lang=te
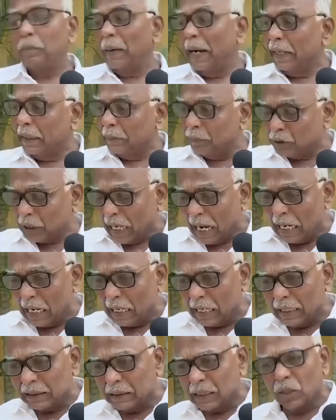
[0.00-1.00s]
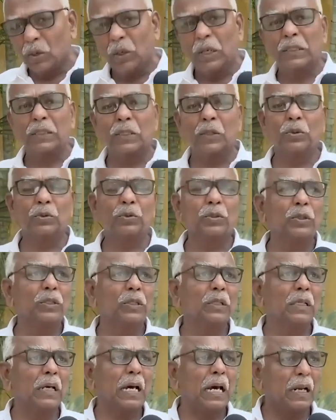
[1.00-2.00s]
బయట చాలా గందరగోళం
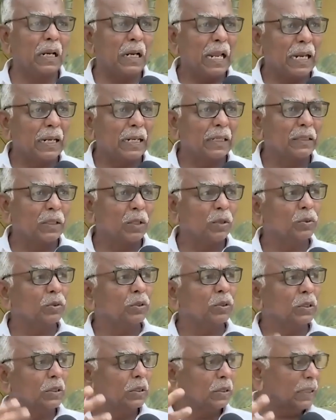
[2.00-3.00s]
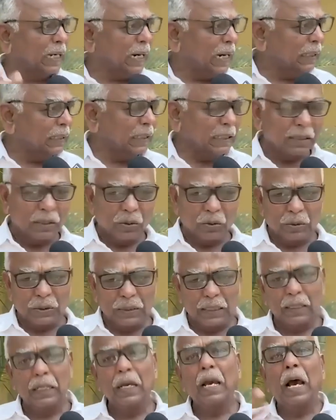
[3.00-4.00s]
జరుగుతుంటుంది అల్లరి జరుగుతుంటుంది తగాదాలు
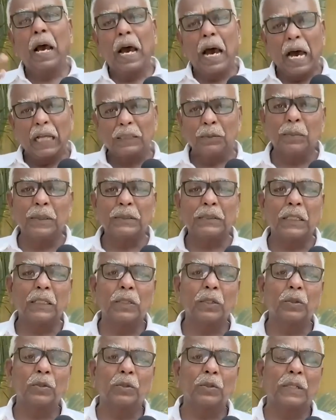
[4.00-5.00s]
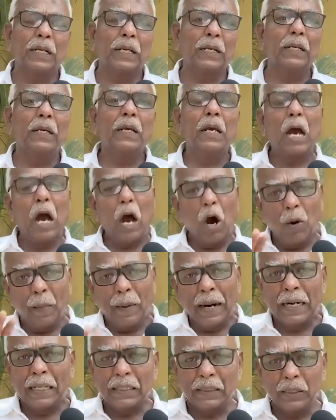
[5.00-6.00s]
జరుగుతుంటాయి ఆత్మహత్యలు జరుగుతుంటాయి
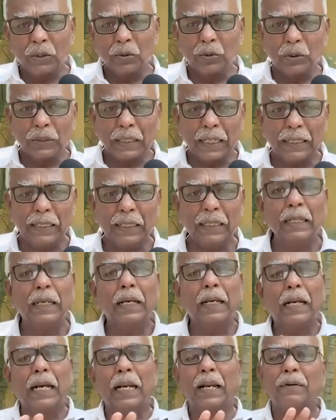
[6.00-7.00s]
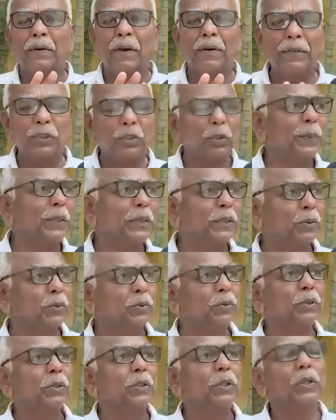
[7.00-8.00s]
అవమానాలు జరుగుతుంటాయి కానీ అవేవి
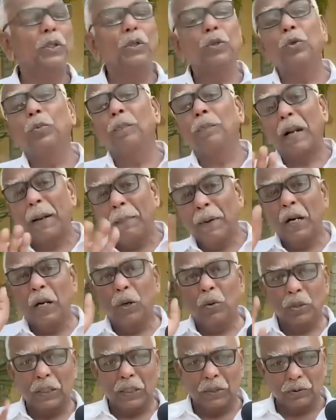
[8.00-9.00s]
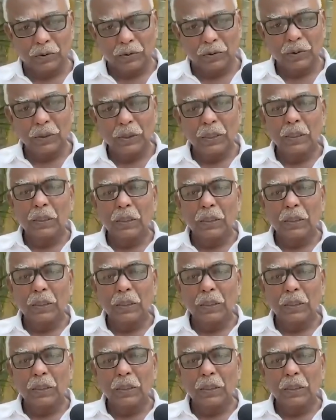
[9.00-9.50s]
చూపించవు నువ్వు భ్రమంలో ఉంటావు నువ్వు